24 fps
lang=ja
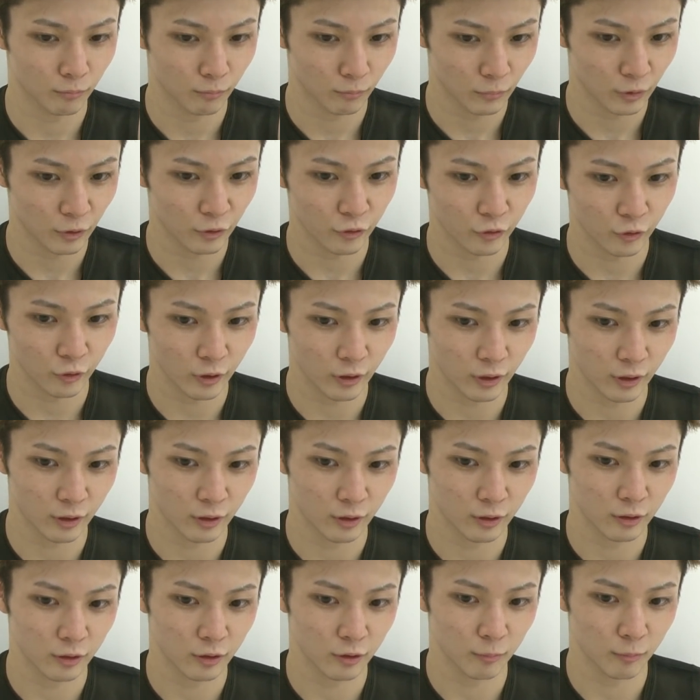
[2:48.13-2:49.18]
まあそ
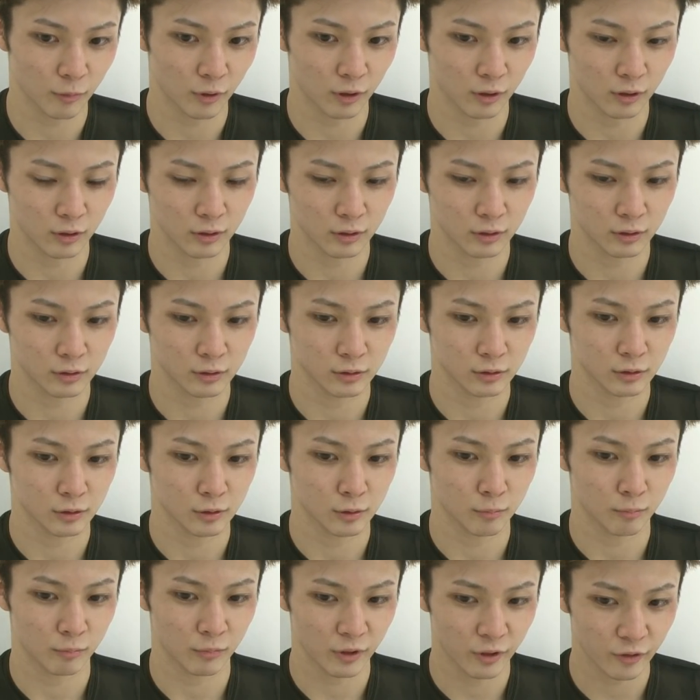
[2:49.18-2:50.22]
れ、まあ、
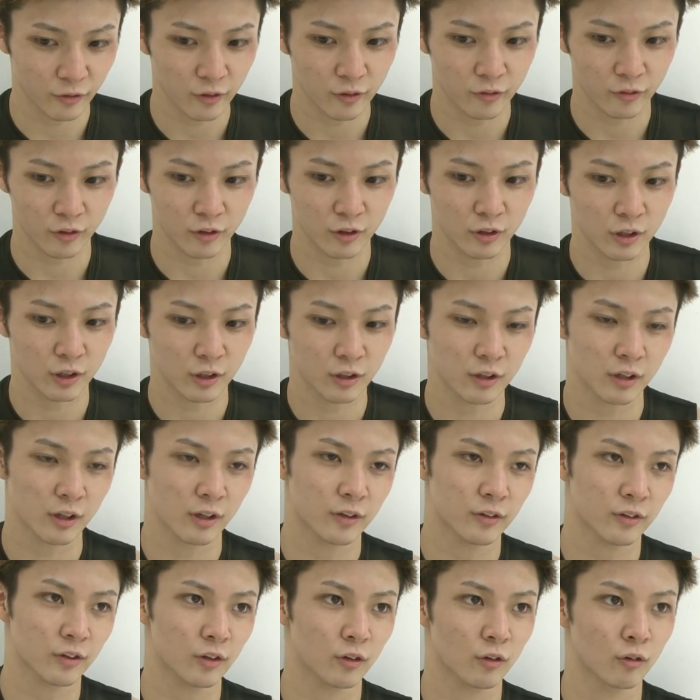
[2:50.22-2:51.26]
まだ全然できてな
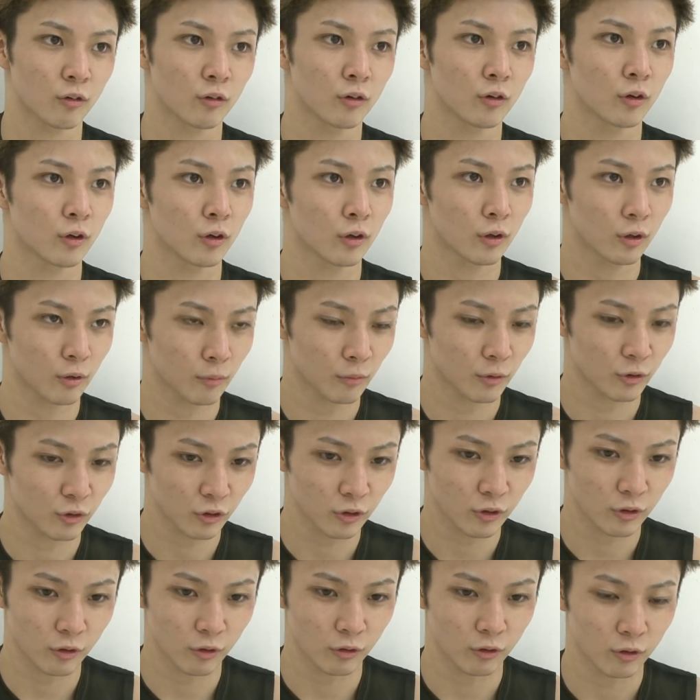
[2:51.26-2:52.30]
いですけど、まあ、
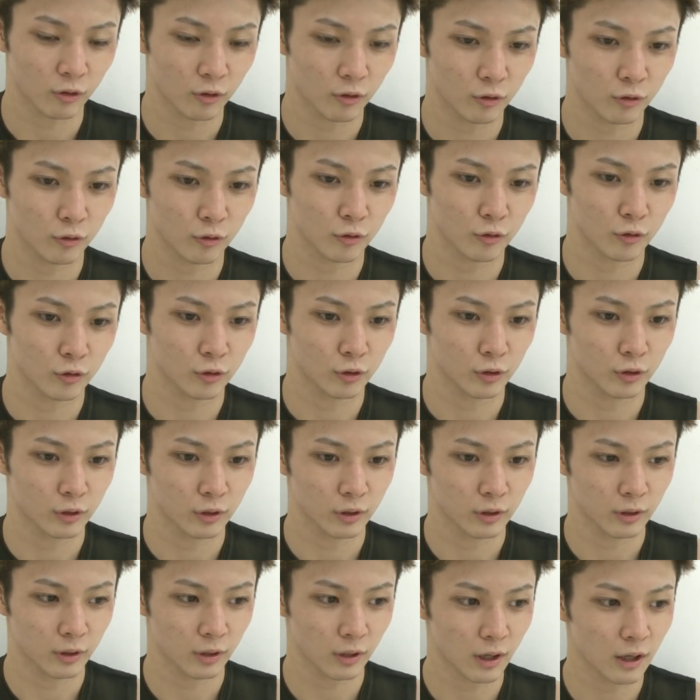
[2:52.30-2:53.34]
ちょっと
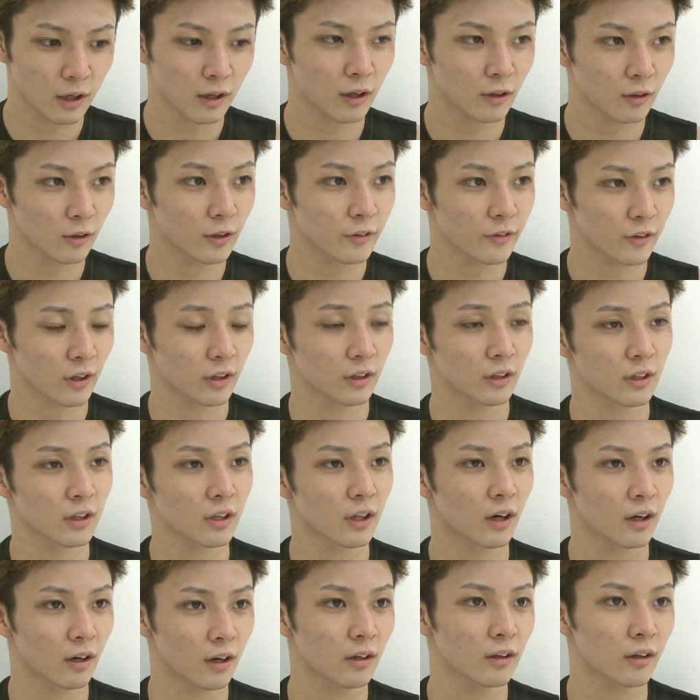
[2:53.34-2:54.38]
感覚はつかんでき
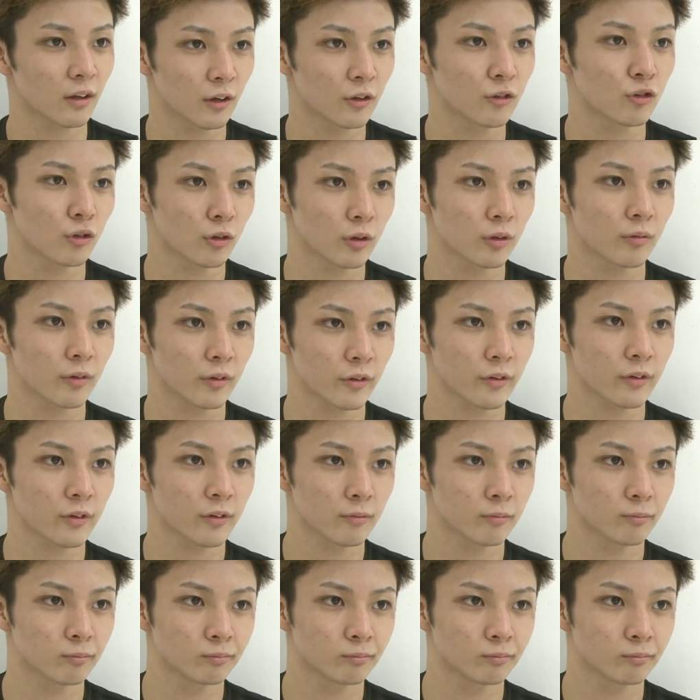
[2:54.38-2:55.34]
たかなって感じはあります。